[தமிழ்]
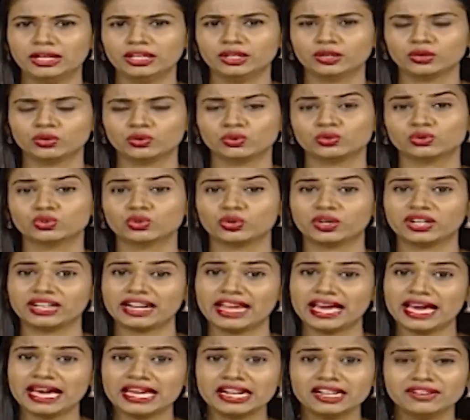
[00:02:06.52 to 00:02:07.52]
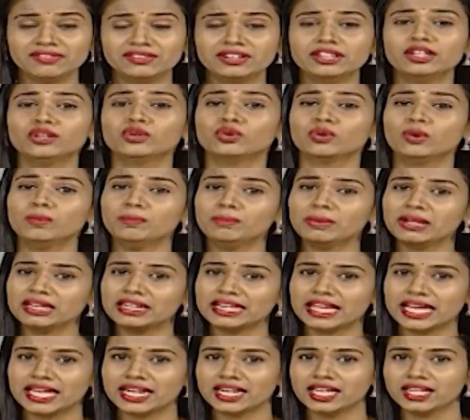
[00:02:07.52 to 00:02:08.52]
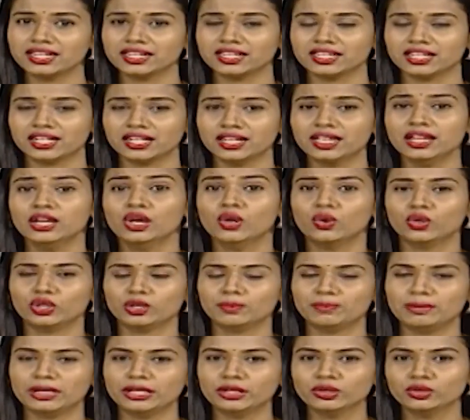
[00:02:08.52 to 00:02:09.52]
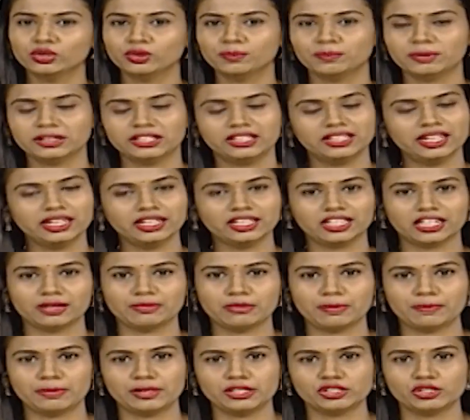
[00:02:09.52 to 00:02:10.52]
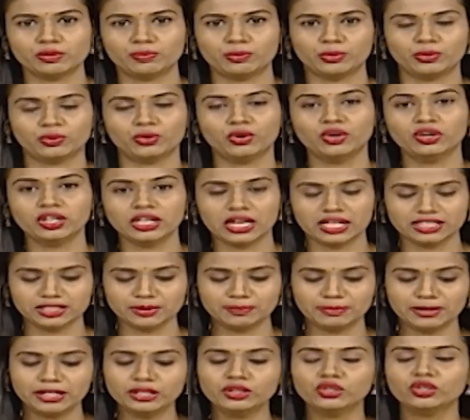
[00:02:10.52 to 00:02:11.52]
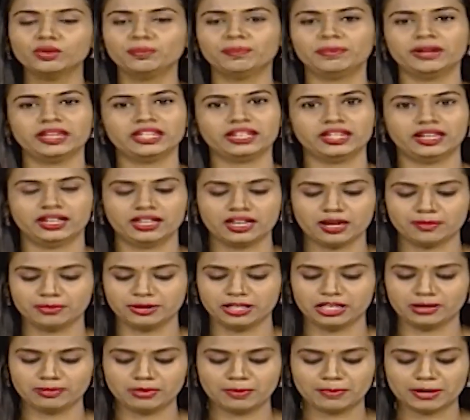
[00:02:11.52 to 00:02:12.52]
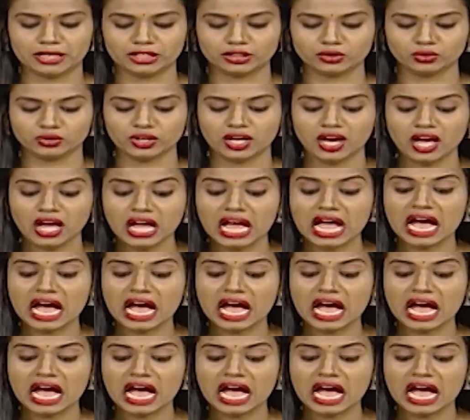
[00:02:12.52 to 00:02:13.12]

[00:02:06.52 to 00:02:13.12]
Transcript: எல்லாம் இருக்கும் ஸோ ரேரை விட ரொம்ப ரேராக இருக்கிற ஒரு பிளட் குரூப் பற்றி தான் இன்றைக்கி நம்ம பேச போகிறோம் நான் அந்த பிளட் குரூப் பேர் என்ன அப்படின்னு நம்ம பார்த்தோம்னா